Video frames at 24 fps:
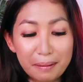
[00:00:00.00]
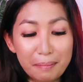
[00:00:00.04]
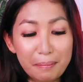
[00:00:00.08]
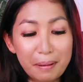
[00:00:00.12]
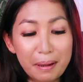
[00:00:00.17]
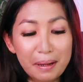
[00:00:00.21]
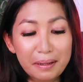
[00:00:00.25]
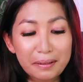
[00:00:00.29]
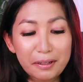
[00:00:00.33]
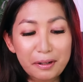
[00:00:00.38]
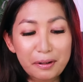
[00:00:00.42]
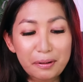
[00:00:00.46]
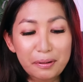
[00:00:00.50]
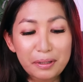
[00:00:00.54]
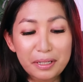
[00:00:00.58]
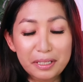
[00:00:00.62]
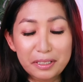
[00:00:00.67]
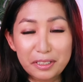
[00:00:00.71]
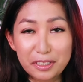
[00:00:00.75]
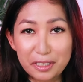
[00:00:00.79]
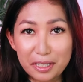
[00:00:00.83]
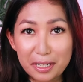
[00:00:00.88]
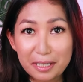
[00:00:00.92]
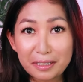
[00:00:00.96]
reminder
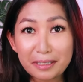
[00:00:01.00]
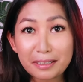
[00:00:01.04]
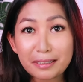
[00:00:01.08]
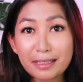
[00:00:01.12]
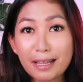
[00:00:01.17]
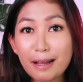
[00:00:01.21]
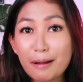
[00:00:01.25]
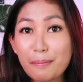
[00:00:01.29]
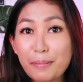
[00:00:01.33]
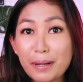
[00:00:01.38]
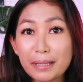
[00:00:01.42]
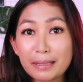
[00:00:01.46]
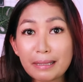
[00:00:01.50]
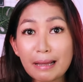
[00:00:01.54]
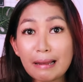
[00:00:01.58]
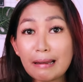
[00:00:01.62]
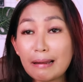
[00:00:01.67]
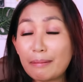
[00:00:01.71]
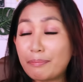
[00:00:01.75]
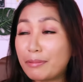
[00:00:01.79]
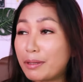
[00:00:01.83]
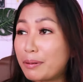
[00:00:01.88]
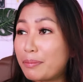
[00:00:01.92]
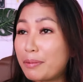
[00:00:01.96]
ulit siya na dapat
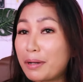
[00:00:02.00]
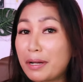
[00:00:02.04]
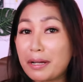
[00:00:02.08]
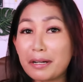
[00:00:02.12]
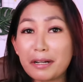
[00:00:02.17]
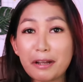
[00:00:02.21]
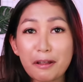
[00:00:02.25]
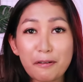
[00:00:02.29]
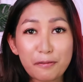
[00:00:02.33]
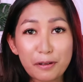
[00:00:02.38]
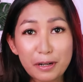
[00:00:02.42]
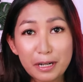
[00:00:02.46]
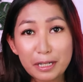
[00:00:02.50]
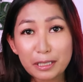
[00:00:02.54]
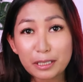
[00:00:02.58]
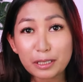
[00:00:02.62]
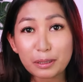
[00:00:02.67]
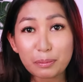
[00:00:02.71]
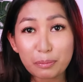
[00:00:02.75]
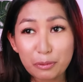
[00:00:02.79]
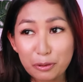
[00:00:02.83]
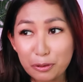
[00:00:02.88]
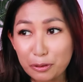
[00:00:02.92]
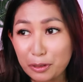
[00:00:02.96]
alam ng mga
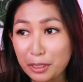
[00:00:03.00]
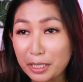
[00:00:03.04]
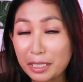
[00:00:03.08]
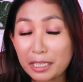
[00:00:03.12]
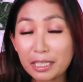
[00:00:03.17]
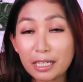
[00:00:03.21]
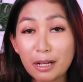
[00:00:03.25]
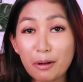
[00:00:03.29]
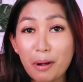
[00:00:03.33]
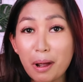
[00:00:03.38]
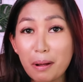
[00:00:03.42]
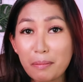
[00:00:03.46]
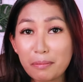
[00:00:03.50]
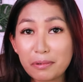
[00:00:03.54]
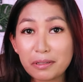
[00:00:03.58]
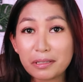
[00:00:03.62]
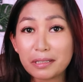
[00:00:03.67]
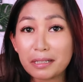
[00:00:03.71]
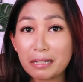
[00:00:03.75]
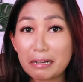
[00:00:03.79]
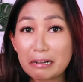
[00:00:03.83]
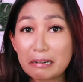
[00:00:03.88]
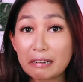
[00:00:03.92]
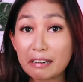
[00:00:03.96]
reference mo na ginawa mo
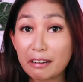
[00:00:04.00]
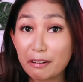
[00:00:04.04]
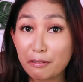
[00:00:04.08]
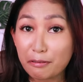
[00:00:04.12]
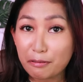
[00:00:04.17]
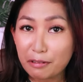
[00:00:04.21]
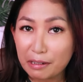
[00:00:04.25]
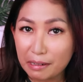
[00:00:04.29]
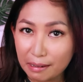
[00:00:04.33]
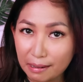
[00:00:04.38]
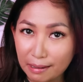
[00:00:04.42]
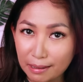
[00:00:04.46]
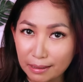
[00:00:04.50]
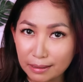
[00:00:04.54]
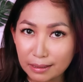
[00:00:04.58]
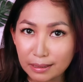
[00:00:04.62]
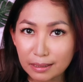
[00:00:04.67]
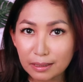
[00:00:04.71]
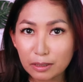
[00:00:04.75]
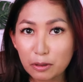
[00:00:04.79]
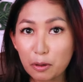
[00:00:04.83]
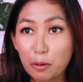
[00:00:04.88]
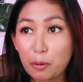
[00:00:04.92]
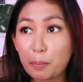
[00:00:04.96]
silang
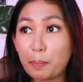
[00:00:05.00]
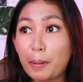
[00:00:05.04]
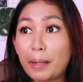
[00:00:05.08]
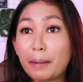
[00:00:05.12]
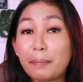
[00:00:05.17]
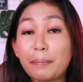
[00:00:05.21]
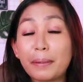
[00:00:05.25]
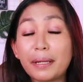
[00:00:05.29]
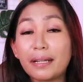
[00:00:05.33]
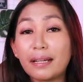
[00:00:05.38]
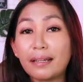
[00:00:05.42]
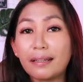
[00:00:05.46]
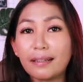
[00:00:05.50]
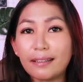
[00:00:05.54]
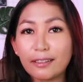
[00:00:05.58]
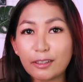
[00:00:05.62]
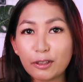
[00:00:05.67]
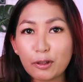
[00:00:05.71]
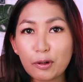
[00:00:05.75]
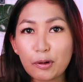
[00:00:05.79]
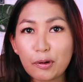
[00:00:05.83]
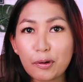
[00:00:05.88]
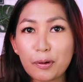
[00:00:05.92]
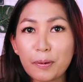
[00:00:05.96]
reference. So, pag may
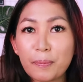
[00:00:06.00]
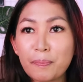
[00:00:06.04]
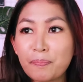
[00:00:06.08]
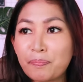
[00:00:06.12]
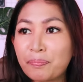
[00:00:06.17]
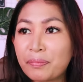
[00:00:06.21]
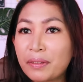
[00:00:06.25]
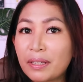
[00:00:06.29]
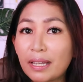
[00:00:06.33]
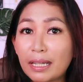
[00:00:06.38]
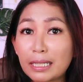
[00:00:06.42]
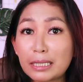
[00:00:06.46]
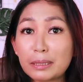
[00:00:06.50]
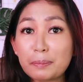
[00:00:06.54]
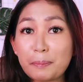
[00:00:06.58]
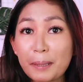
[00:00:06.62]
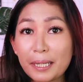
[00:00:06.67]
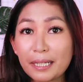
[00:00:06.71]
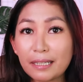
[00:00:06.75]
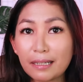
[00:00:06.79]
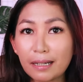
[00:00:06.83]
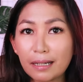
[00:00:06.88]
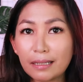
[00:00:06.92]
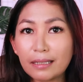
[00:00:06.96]
ganito,
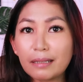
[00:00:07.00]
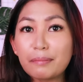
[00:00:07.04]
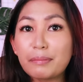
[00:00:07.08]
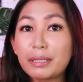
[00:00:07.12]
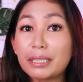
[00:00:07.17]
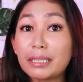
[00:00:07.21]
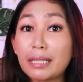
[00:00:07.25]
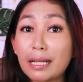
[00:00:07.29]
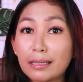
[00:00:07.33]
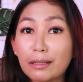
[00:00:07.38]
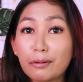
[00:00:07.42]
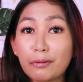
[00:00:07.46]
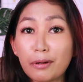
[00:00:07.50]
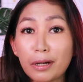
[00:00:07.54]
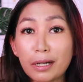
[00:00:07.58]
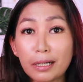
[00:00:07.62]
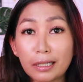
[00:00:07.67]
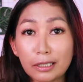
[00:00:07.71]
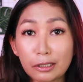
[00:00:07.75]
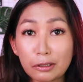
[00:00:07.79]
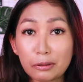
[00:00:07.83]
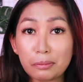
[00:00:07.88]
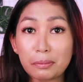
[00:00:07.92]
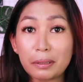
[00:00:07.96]
expect ka na
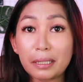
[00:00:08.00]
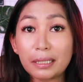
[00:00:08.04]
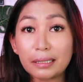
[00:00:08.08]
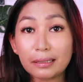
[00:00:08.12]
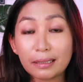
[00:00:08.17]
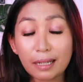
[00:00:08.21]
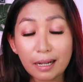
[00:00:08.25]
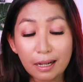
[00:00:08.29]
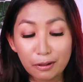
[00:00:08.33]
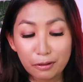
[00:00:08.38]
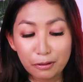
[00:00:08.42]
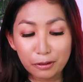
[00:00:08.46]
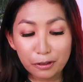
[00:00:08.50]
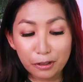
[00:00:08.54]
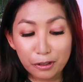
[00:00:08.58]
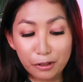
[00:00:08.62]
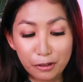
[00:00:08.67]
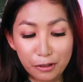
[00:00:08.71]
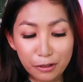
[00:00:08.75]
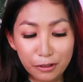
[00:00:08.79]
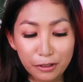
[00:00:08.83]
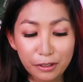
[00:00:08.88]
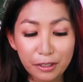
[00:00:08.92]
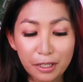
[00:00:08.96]
matatawagan yung mga taong
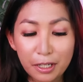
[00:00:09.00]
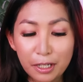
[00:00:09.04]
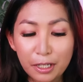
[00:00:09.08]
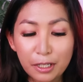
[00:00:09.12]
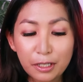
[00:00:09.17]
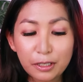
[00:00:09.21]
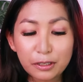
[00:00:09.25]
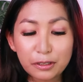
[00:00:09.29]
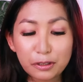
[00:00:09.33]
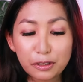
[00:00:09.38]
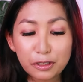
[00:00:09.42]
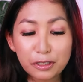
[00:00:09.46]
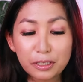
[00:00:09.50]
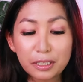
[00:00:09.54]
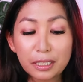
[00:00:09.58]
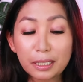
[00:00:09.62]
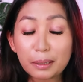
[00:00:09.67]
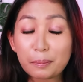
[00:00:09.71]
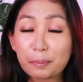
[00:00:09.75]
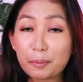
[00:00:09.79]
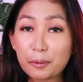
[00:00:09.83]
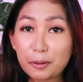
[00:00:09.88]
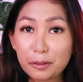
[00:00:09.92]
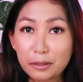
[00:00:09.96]
yon. So, just
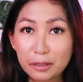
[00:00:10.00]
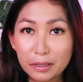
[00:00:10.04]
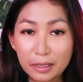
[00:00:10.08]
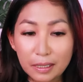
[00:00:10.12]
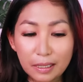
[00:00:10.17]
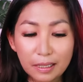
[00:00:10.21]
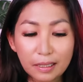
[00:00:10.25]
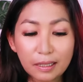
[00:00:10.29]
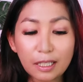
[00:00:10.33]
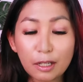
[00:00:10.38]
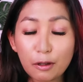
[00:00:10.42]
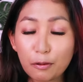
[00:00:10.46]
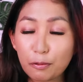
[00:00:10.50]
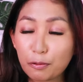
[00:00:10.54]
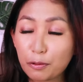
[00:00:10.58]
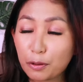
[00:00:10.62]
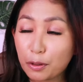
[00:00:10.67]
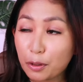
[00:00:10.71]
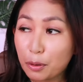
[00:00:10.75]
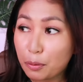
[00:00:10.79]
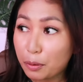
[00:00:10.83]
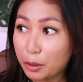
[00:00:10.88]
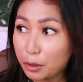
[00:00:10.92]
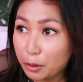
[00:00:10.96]
like proceed if
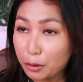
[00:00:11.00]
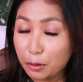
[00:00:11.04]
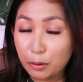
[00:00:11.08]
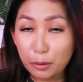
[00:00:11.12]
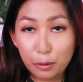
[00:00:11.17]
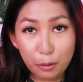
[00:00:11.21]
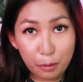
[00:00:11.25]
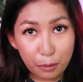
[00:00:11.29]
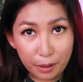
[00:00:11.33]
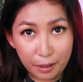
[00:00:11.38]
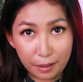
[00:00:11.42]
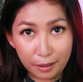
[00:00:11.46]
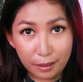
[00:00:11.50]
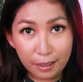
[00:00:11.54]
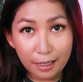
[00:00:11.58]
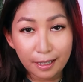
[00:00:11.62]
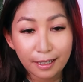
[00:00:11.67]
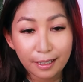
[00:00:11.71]
you know what you're doing.